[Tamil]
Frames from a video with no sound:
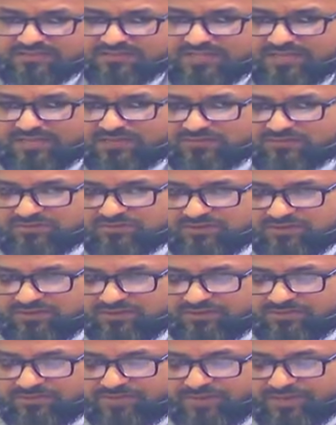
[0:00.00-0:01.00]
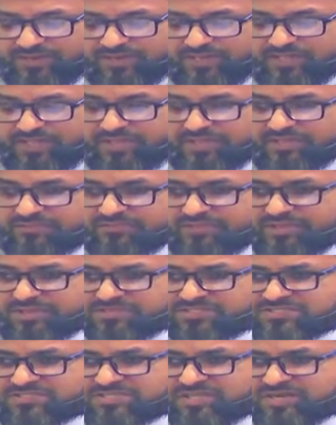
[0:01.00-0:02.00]
தன் பிள்ளையை மிக
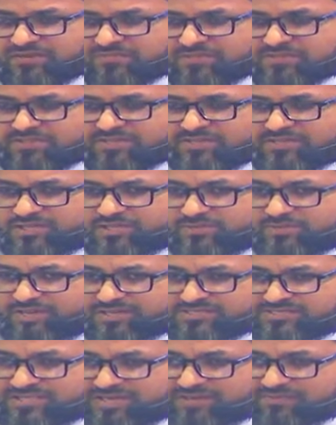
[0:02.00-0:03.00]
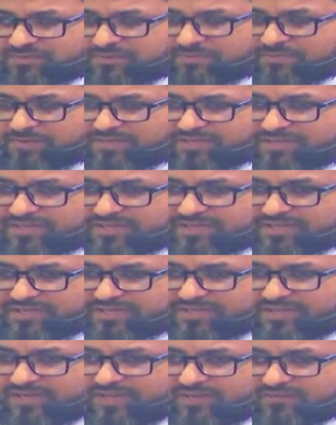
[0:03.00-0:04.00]
சிரமத்திற்கு மேல் சிரமப்பட்டு
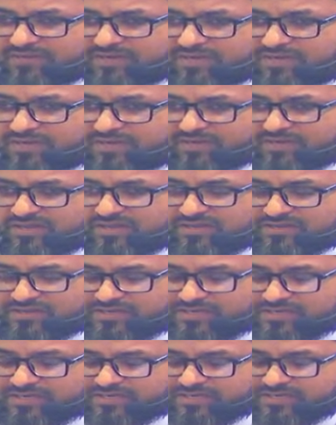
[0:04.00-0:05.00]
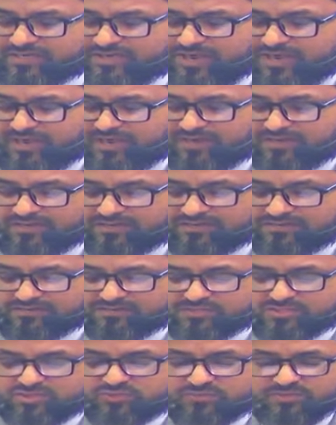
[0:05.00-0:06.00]
அவள் ஈன்றெடுக்கின்றாள்
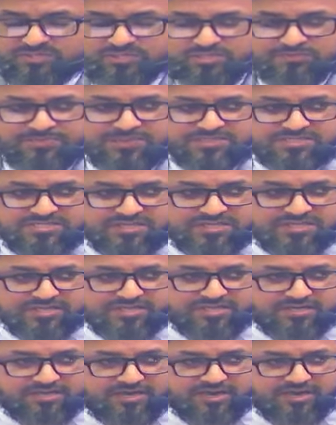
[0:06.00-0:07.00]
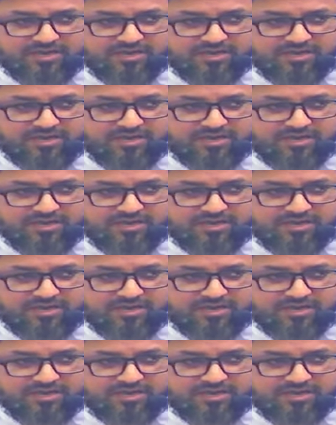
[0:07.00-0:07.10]
சுமந்து பெற்றெடுக்கின்றாள்